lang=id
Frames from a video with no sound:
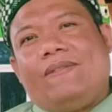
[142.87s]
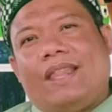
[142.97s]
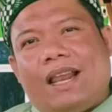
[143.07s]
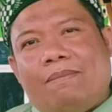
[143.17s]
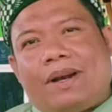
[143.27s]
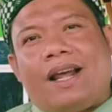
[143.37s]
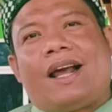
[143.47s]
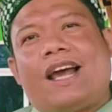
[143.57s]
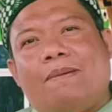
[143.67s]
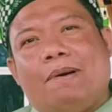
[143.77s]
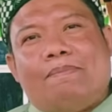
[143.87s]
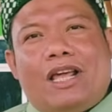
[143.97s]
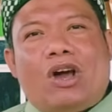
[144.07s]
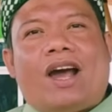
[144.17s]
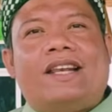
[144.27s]
dalam rangka
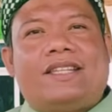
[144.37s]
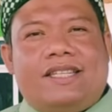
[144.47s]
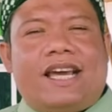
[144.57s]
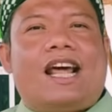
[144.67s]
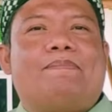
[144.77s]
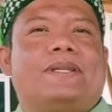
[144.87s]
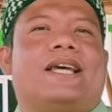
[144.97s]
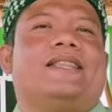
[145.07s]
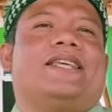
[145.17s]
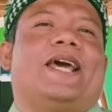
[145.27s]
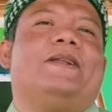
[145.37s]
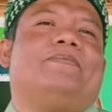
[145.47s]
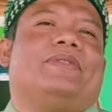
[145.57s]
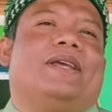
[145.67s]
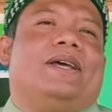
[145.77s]
membelokkan sejarah pesantren